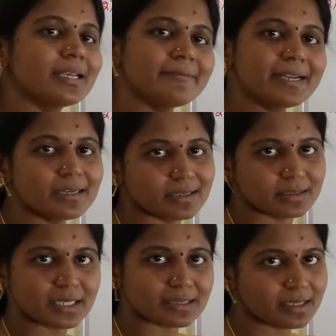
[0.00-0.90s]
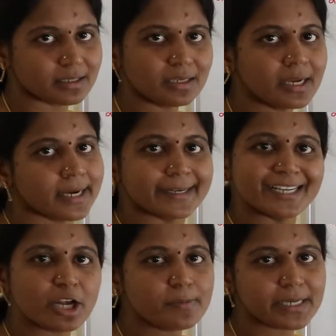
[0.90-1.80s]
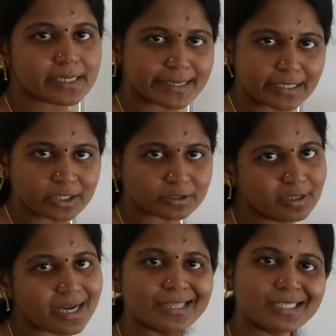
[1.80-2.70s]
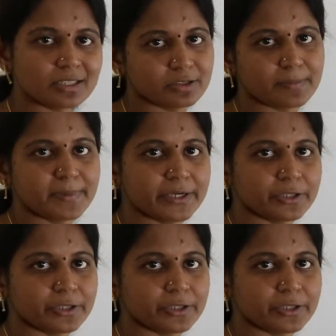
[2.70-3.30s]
டிவைட் இந்த இடத்துல இருந்து டினாமினேட்டர் என்ன இருக்கோ அதுக்கு தகுந்தாப்பில்